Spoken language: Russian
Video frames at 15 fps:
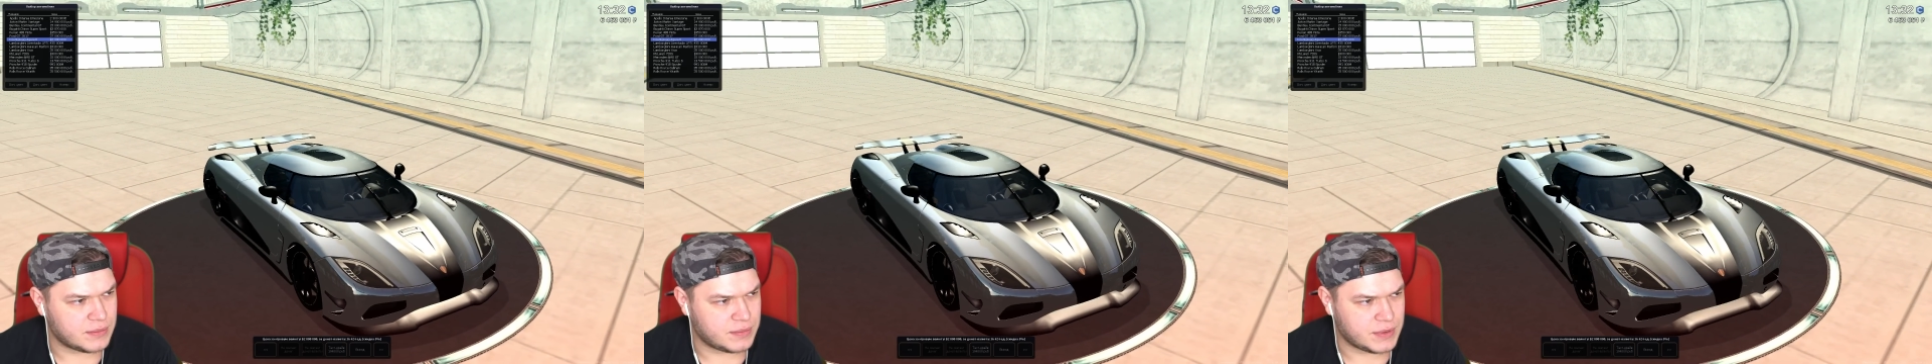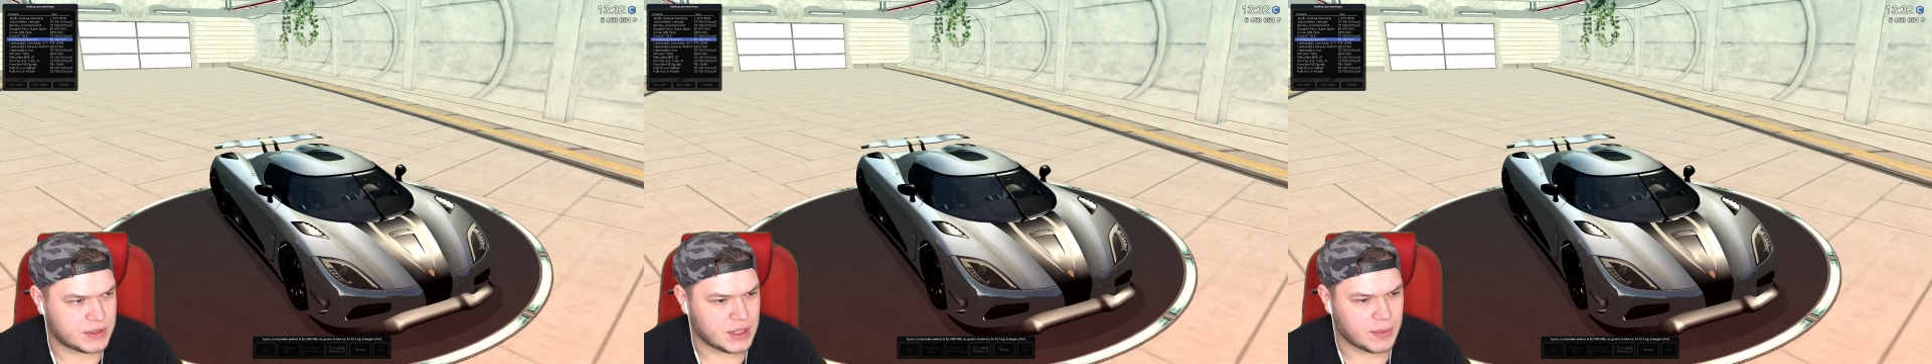
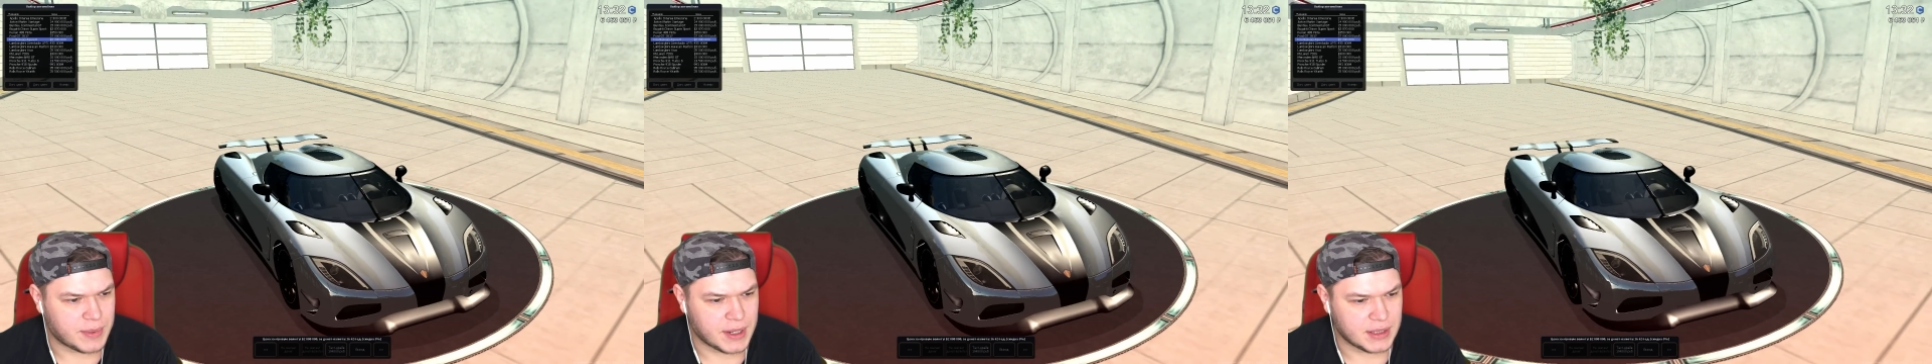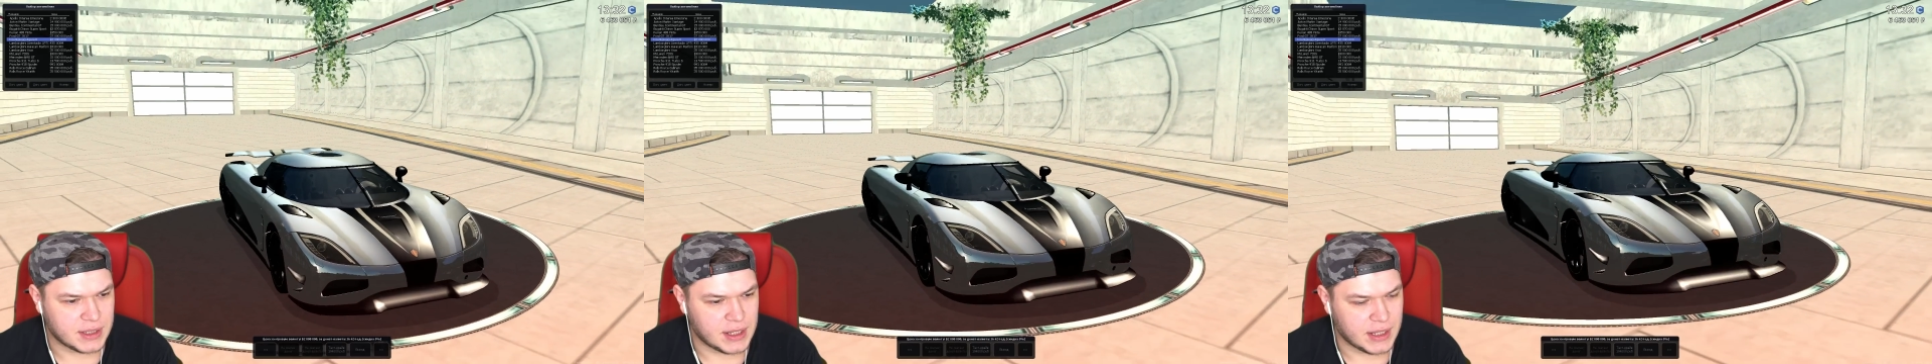не знаю,
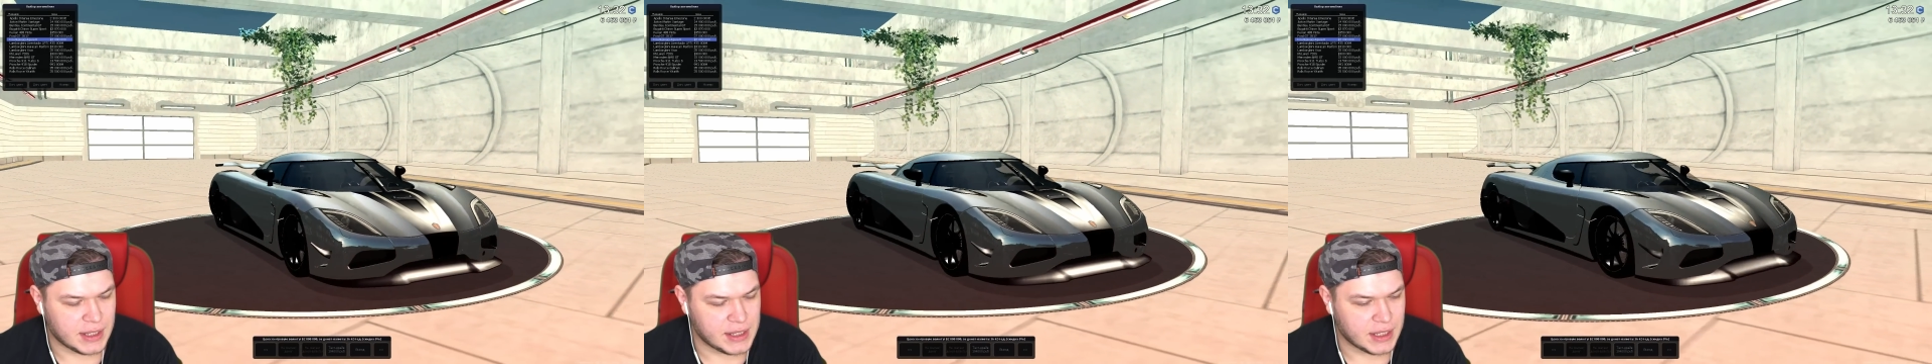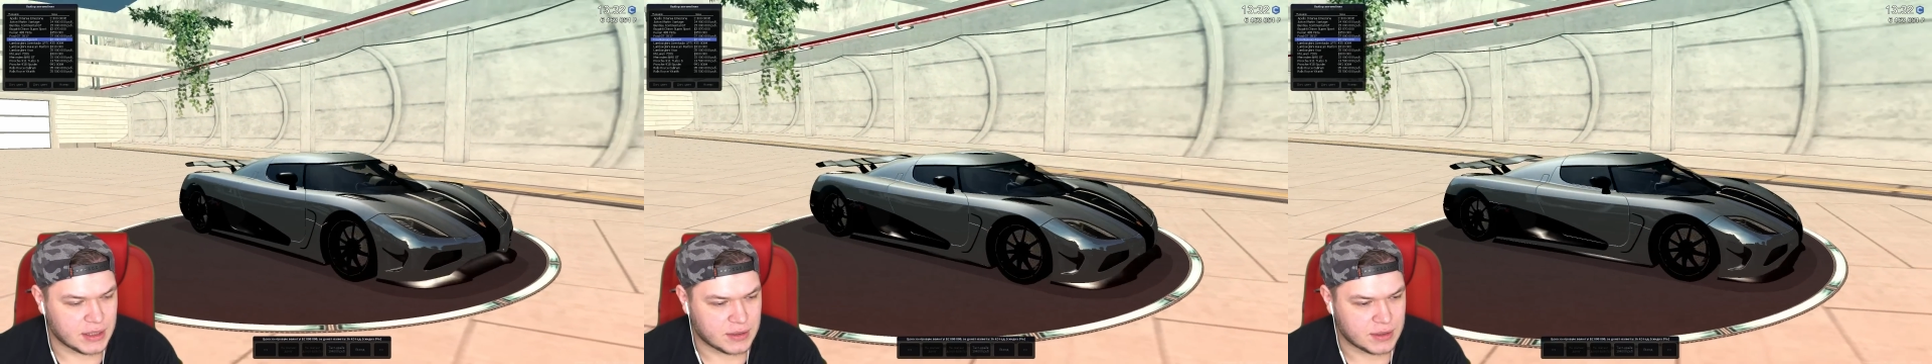правильно и
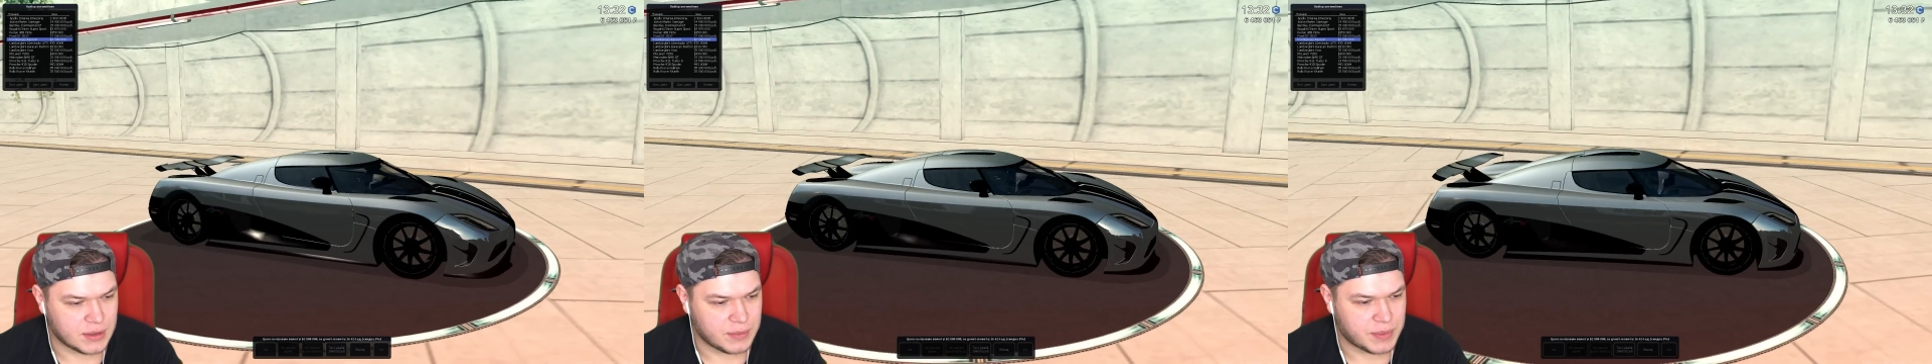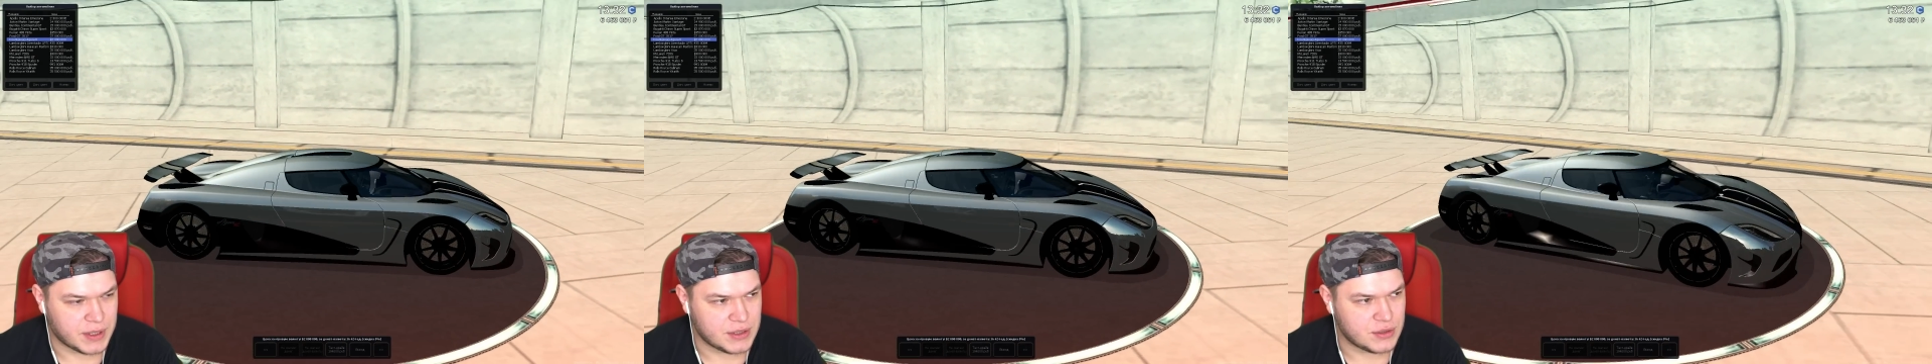нет, э,
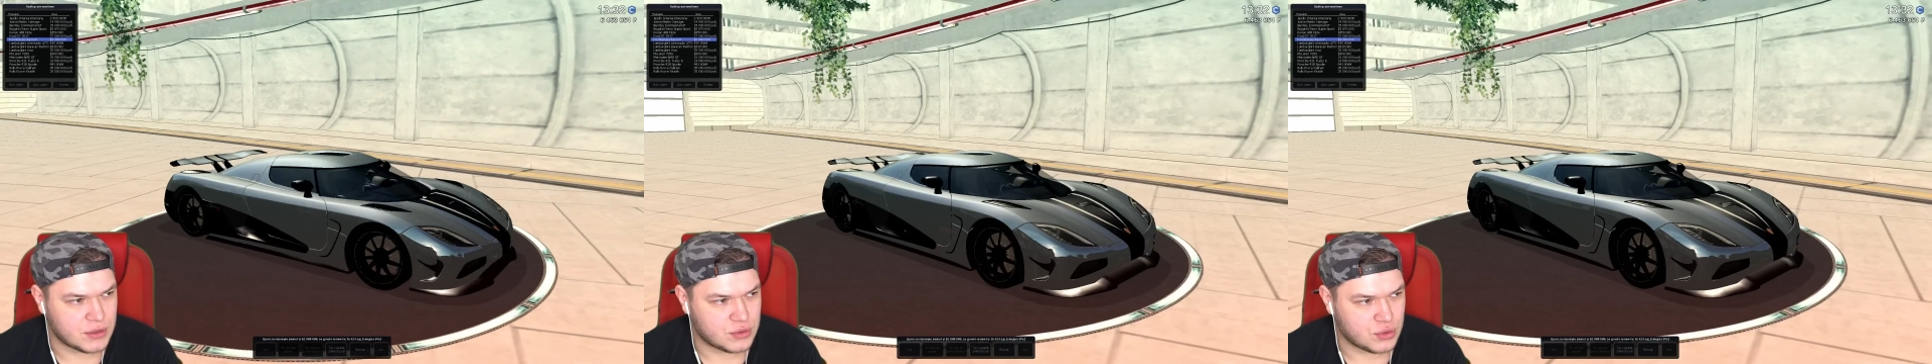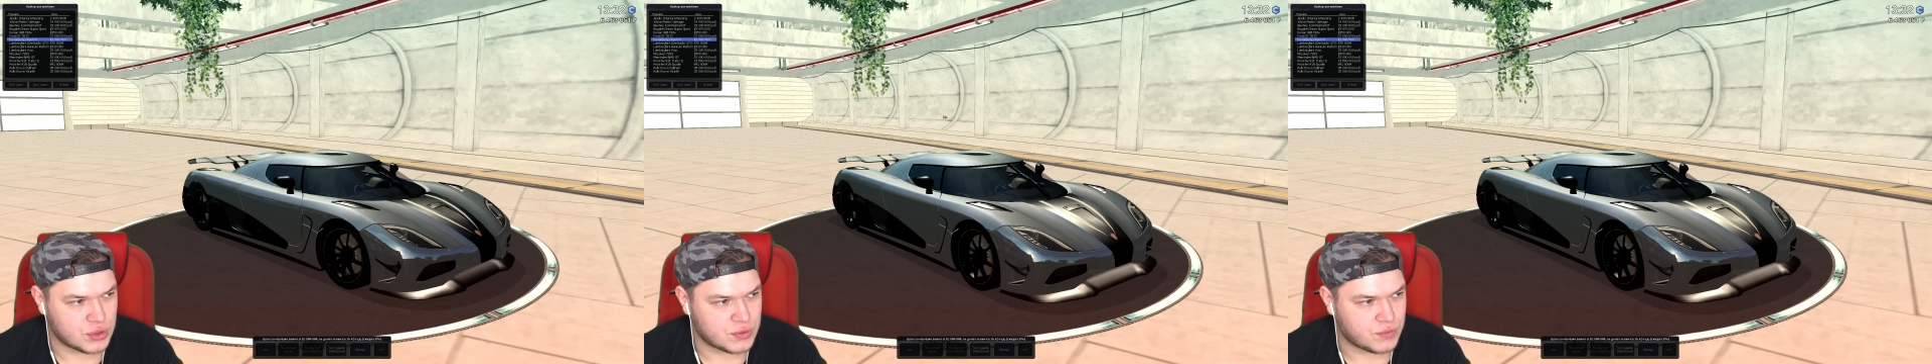произнес
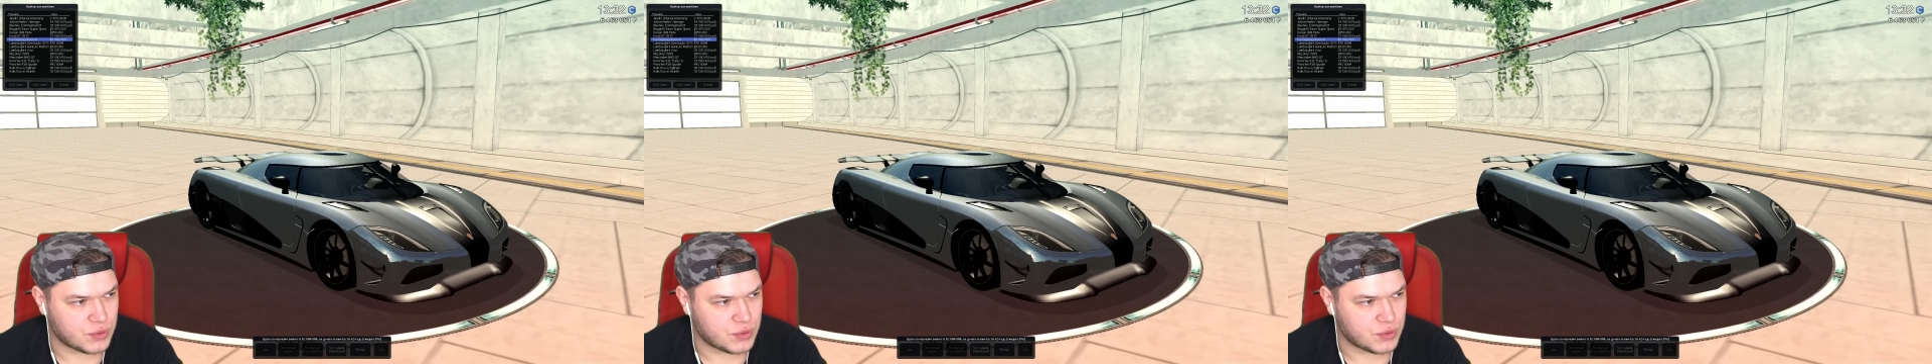тоже